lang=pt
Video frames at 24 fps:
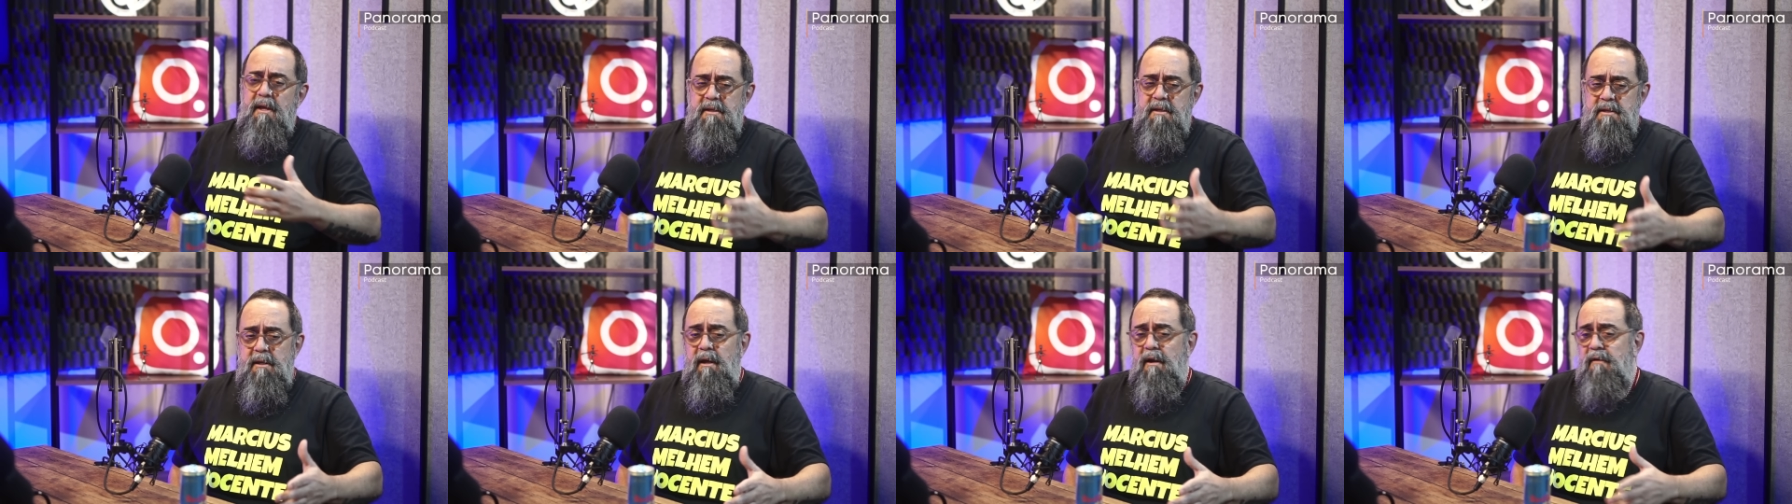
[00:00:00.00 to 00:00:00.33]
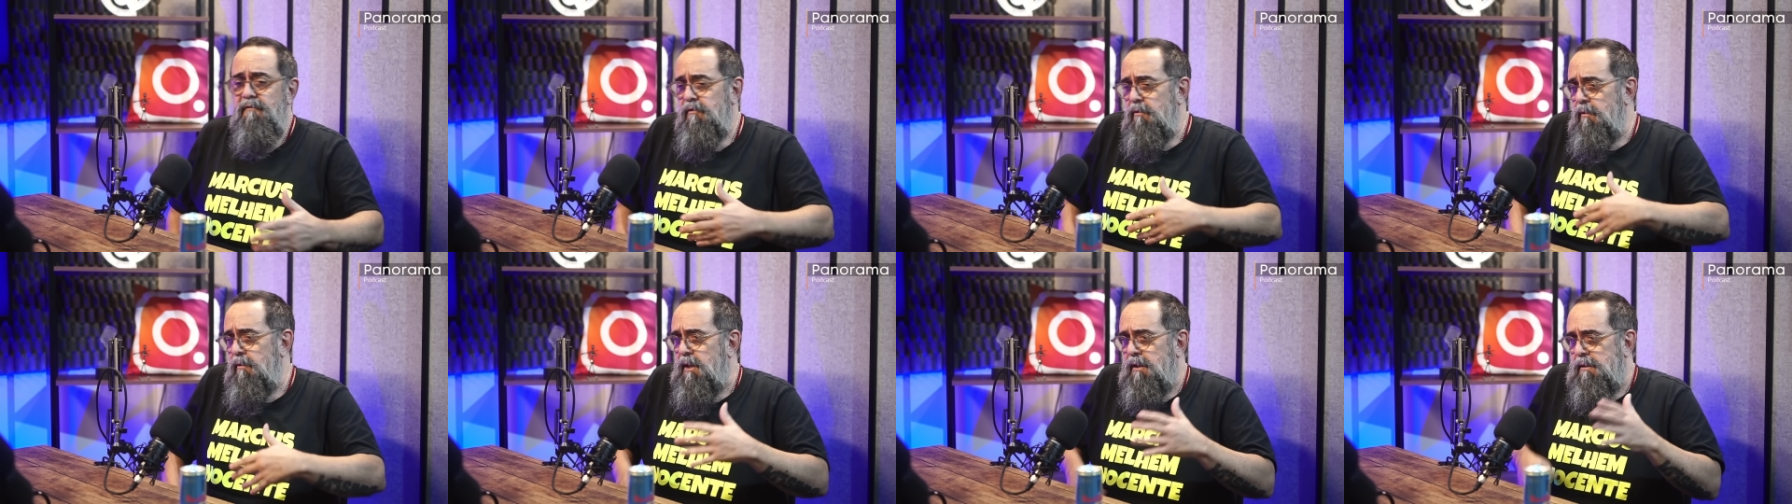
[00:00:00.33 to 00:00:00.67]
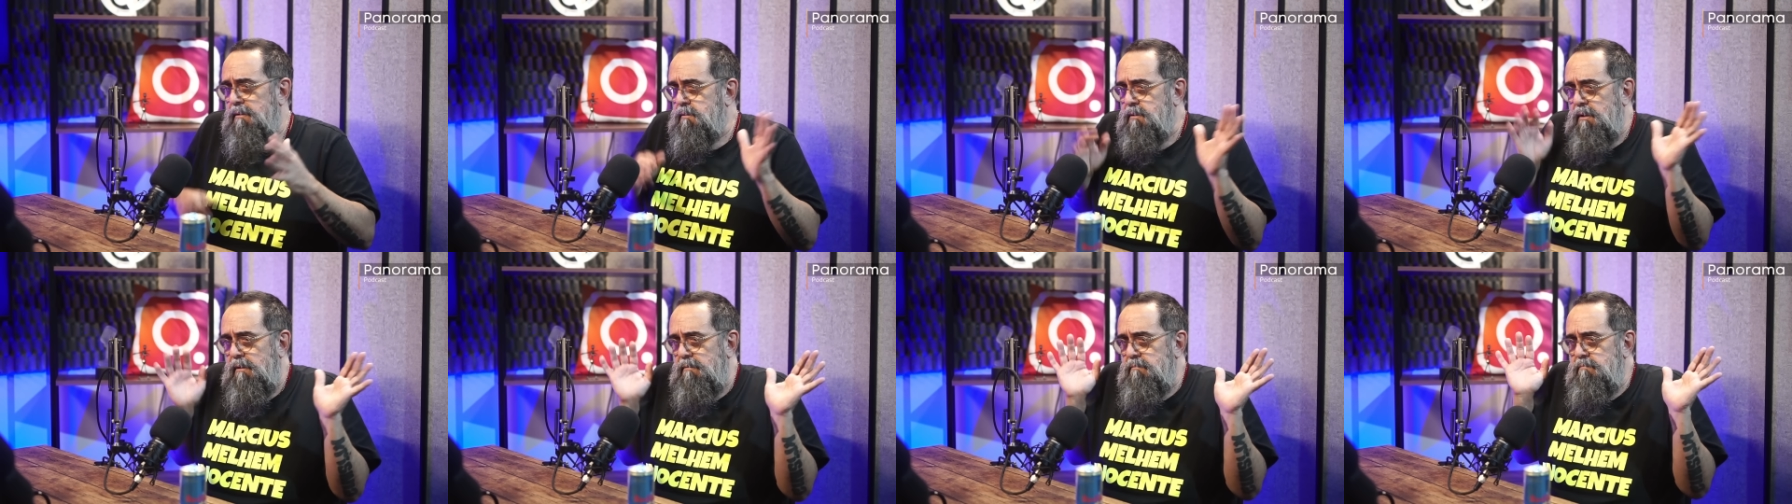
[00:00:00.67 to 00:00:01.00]
Você quer ir
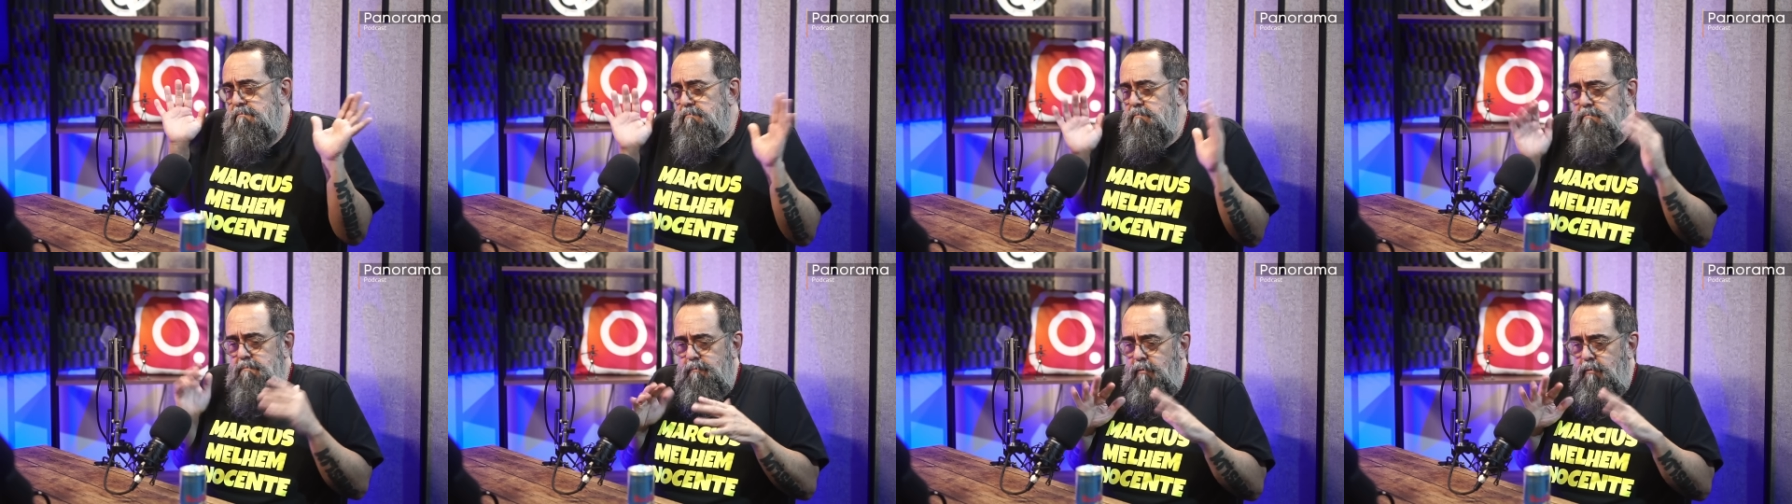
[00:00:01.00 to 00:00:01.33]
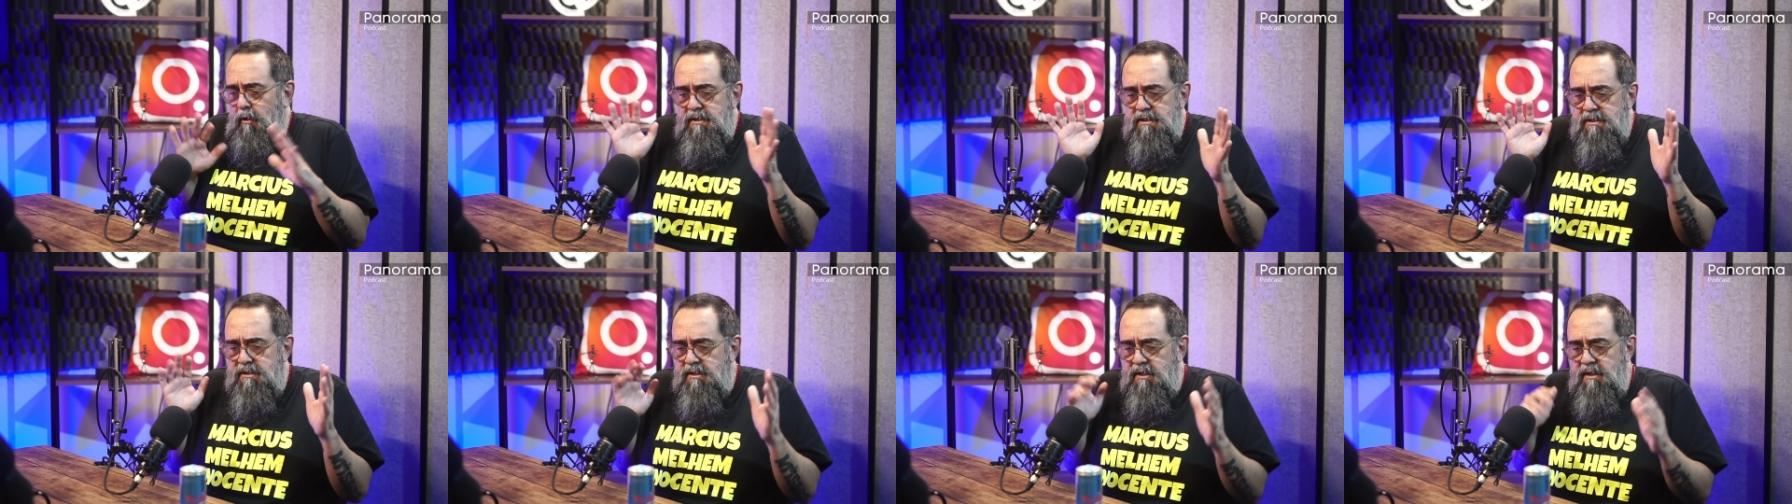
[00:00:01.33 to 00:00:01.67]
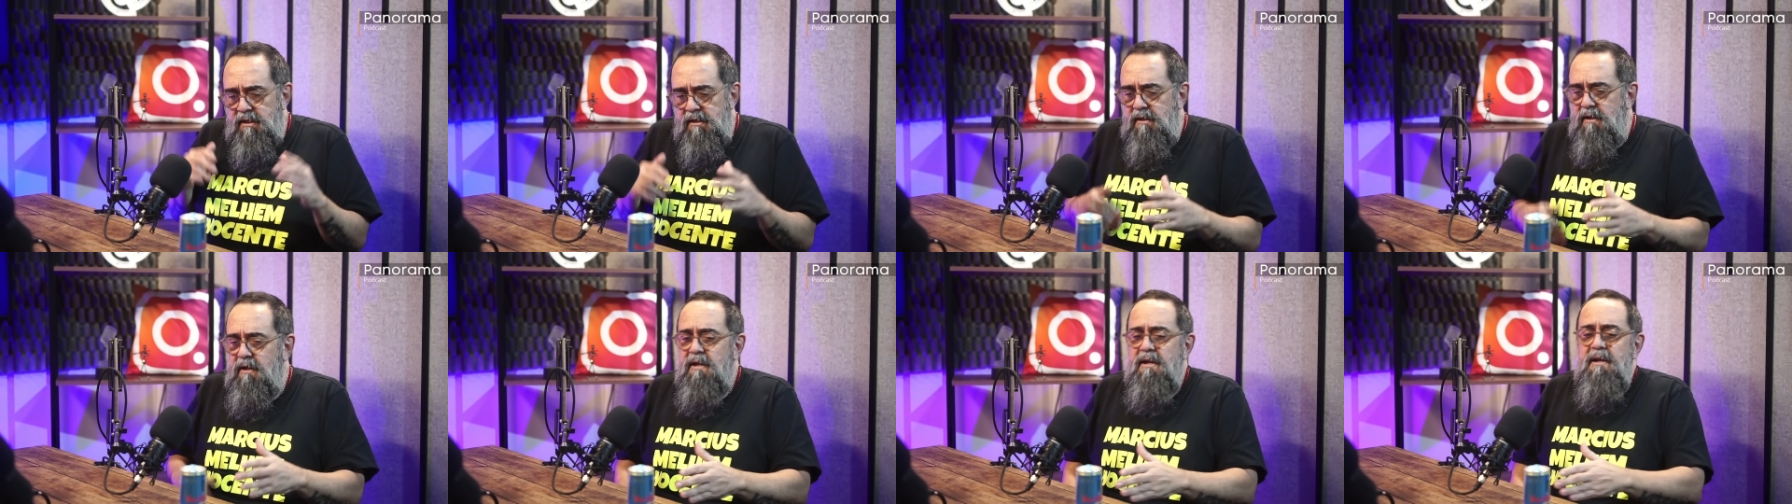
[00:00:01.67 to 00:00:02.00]
fora? Então, pode
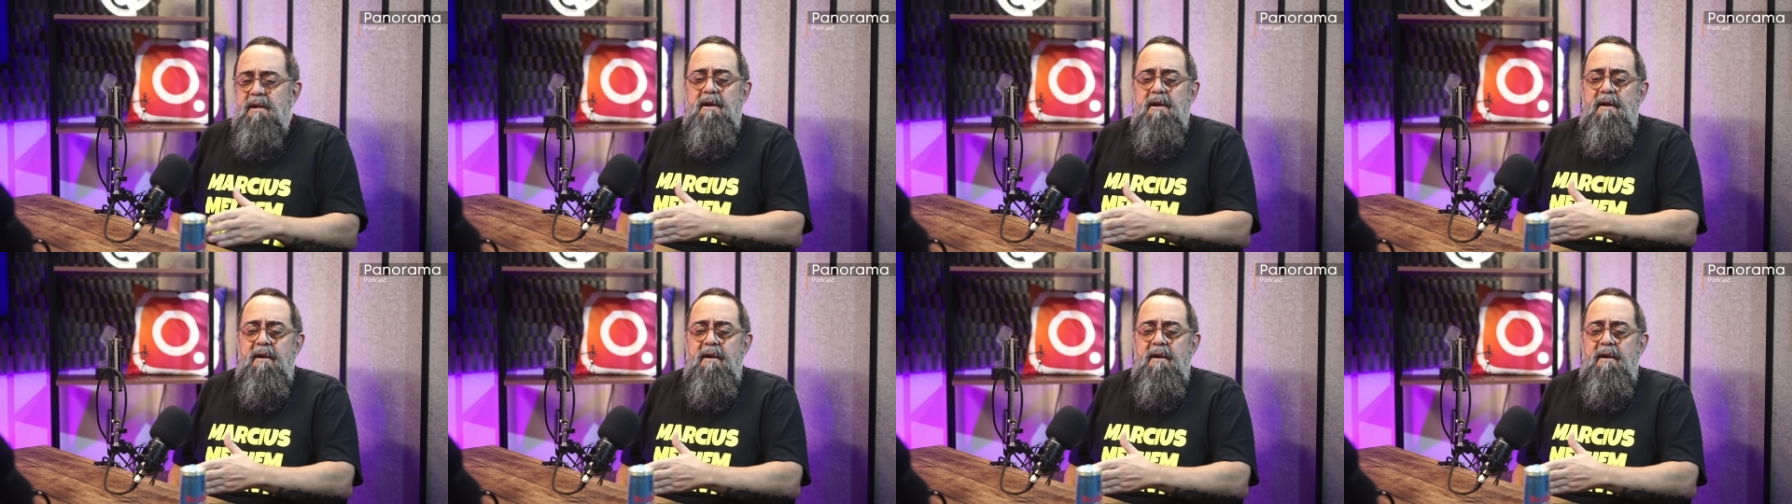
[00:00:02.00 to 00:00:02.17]
ser.